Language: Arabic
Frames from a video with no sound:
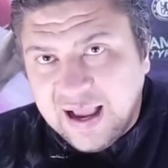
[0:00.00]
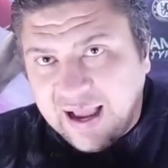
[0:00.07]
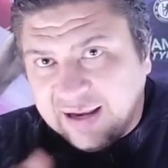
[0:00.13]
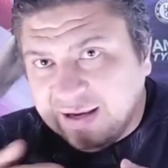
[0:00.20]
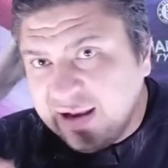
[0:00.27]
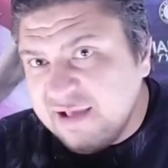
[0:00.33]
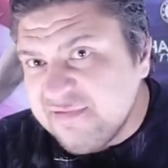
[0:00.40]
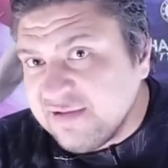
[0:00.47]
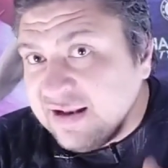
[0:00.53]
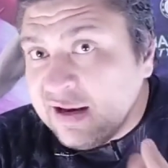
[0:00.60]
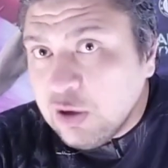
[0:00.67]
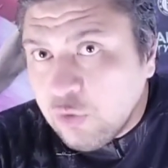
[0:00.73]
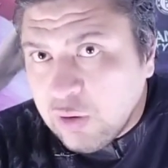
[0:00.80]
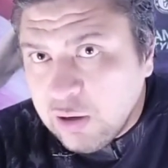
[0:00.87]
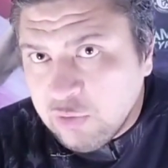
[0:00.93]
على الاسئله
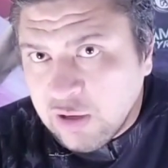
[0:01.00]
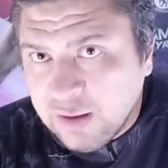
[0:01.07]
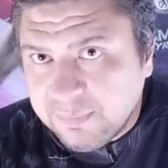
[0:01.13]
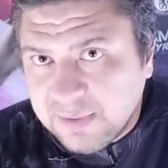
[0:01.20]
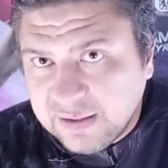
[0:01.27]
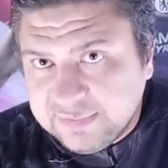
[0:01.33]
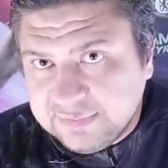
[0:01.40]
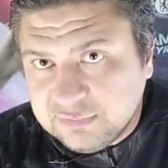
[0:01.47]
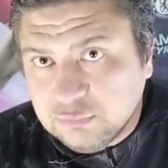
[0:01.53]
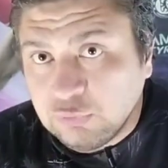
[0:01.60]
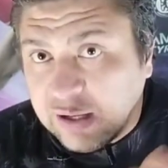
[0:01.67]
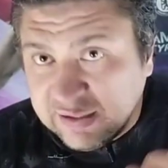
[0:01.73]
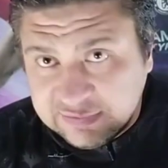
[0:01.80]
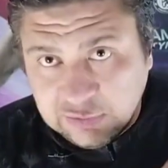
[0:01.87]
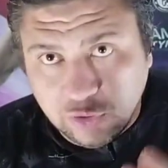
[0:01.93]
اللي هو هيقولها بجد
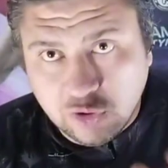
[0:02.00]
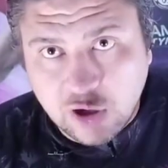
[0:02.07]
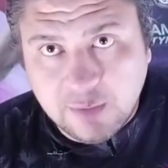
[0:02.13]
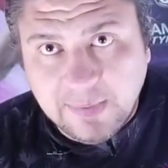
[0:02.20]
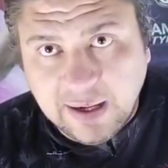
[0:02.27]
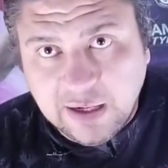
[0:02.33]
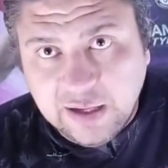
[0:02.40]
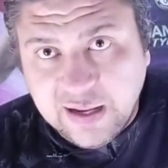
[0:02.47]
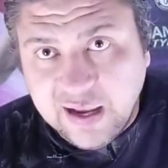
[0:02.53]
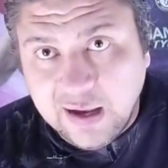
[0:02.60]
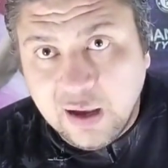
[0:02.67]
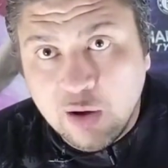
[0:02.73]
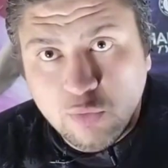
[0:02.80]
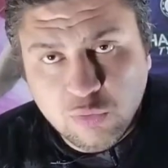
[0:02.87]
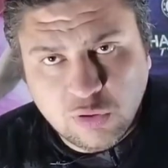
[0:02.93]
وحتى لو جاوب
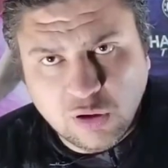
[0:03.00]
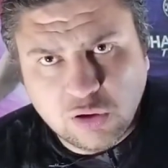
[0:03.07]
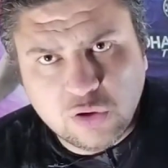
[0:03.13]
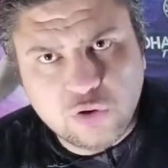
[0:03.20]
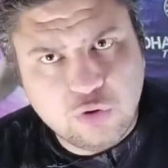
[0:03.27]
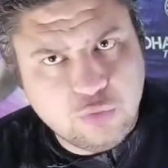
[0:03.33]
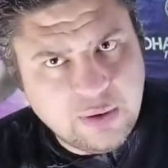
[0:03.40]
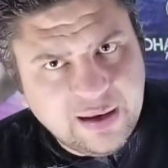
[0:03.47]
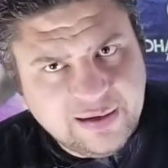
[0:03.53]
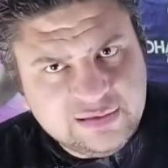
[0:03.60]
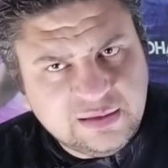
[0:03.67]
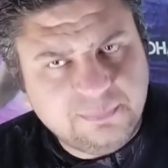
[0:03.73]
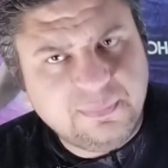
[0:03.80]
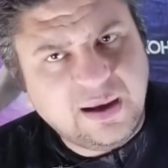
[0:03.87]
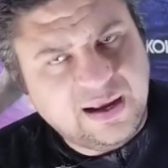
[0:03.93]
عليها وقرر ان هو
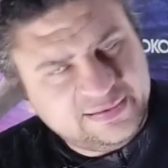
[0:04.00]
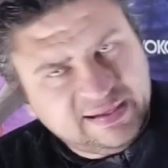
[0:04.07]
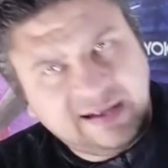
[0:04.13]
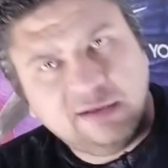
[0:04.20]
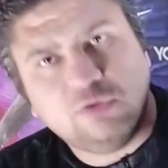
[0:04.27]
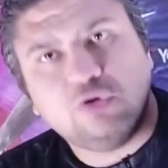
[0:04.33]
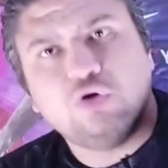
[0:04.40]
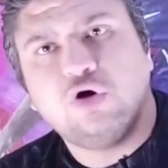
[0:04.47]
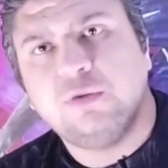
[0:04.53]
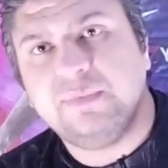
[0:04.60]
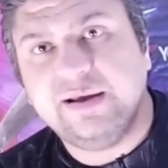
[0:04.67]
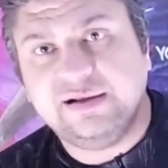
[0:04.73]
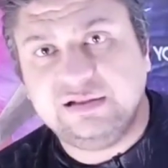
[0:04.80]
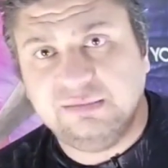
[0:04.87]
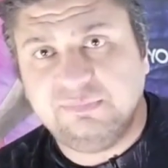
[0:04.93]
يكذب هيتقال له ان هو
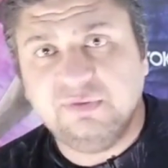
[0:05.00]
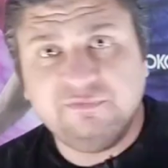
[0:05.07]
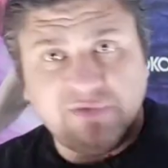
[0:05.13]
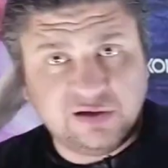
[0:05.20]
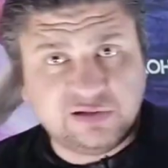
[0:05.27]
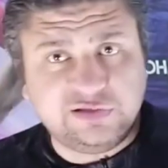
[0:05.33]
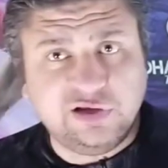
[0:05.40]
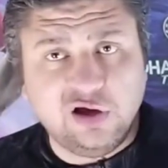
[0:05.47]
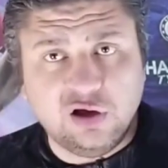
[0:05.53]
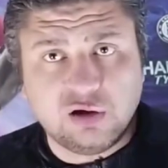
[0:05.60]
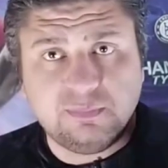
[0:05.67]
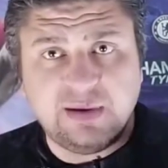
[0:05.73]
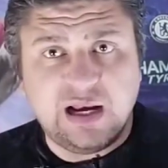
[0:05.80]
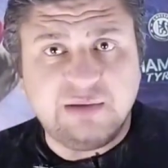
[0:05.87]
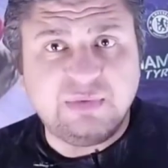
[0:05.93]
بيكذب
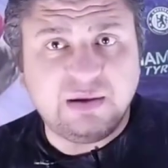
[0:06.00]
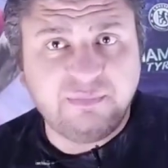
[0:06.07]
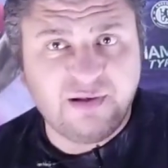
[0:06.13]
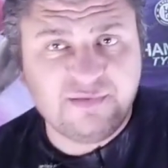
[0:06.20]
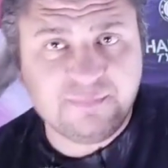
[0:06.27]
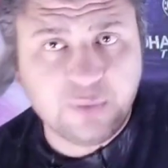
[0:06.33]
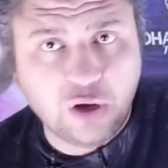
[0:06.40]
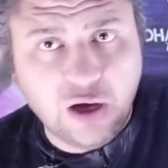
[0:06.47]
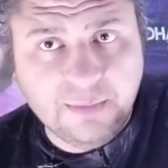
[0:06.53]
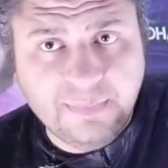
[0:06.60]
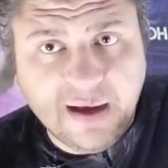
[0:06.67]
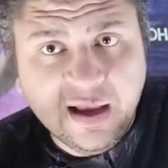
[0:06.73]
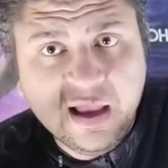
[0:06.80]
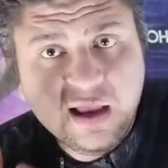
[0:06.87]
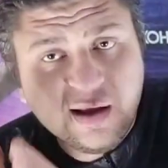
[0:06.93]
فاختيار برنامج بس
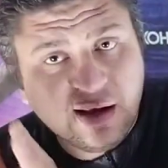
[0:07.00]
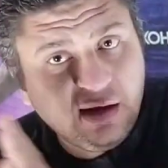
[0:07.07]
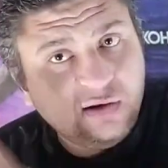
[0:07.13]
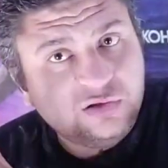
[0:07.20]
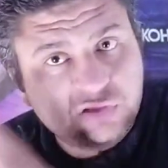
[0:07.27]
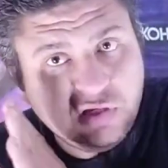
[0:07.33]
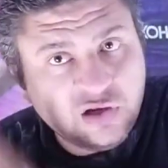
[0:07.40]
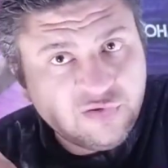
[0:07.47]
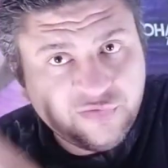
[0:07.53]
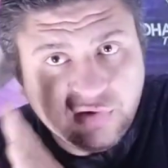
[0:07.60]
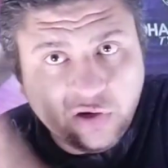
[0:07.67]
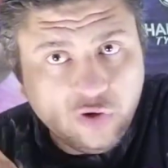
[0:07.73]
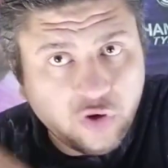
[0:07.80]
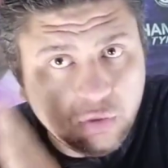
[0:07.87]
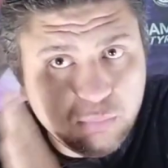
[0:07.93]
مواهبه كان اختيار
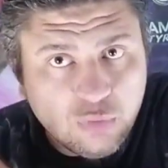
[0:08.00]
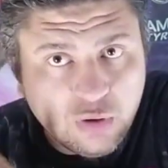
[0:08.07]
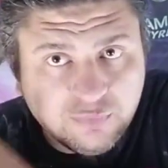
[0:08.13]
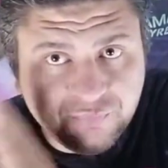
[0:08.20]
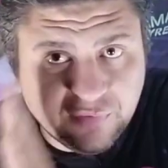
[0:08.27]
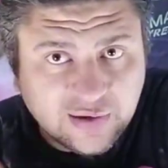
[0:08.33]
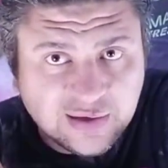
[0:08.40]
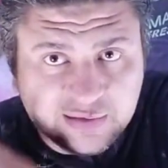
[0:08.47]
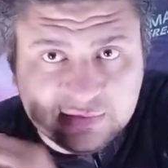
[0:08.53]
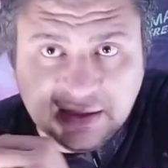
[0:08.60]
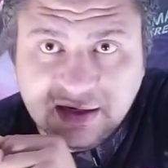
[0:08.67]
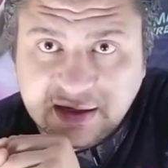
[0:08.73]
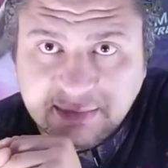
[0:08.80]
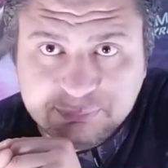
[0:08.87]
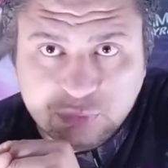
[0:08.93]
صايع وموفق
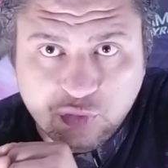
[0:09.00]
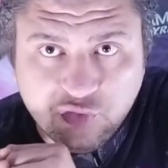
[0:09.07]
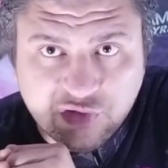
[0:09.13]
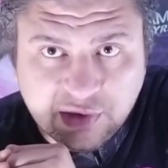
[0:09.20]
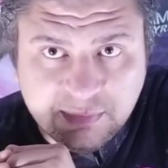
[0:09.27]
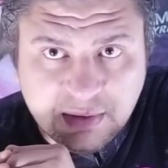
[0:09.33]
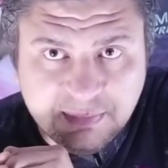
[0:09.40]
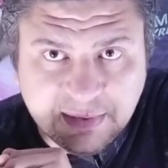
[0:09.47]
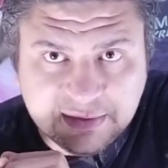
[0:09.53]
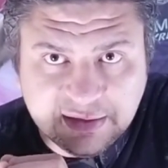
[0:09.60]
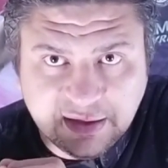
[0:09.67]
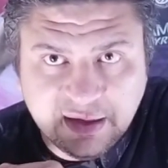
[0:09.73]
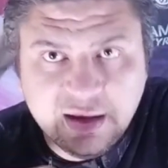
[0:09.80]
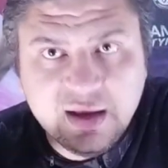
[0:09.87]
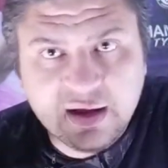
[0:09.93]
جدا لكابتن حسام
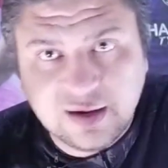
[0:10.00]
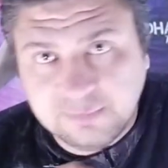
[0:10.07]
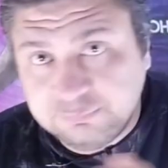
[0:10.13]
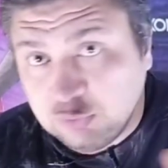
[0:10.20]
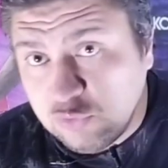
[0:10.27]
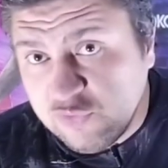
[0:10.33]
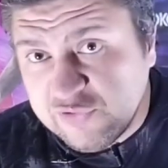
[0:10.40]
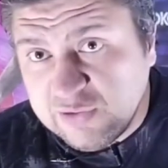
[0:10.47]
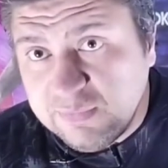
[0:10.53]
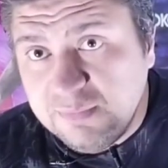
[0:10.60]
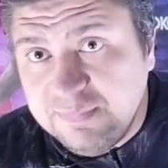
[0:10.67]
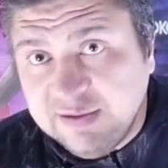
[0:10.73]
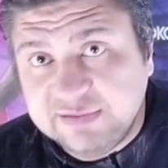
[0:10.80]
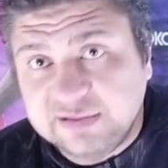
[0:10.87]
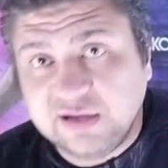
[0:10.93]
البدري كابتن حسام
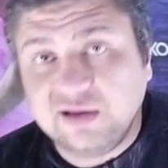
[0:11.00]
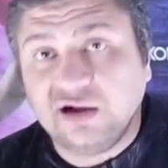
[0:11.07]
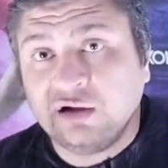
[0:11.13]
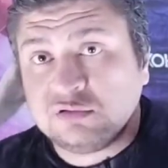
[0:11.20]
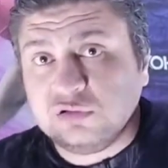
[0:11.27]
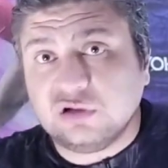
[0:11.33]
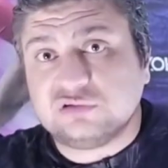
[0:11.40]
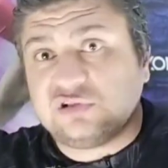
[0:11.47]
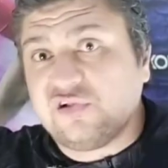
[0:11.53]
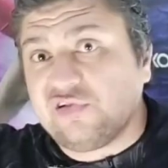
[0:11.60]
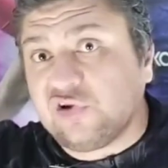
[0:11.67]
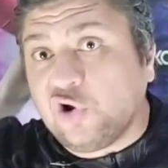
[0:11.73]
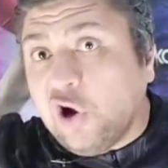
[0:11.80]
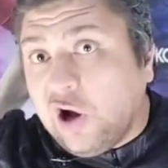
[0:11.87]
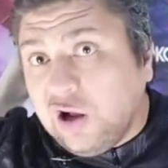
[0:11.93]
البدري اطلق
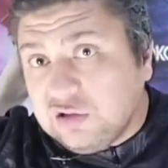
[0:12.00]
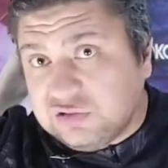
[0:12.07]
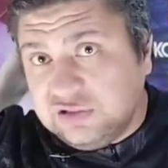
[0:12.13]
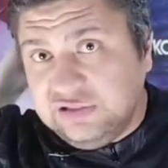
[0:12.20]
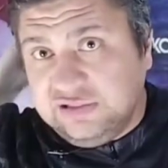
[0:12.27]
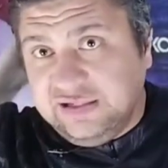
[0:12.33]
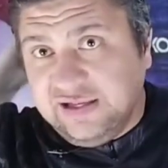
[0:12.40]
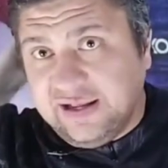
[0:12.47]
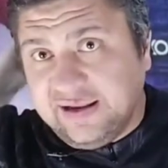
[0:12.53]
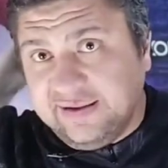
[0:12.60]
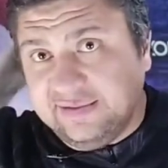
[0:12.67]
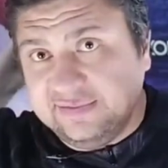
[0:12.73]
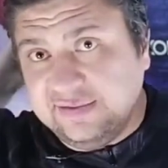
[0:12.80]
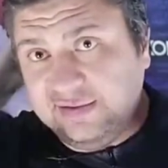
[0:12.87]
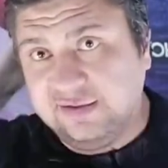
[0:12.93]
تصريحات كتيره
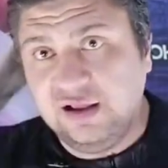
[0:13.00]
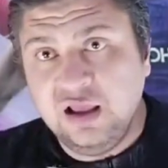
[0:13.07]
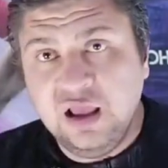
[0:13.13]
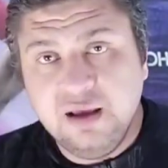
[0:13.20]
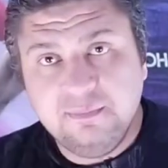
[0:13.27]
جدا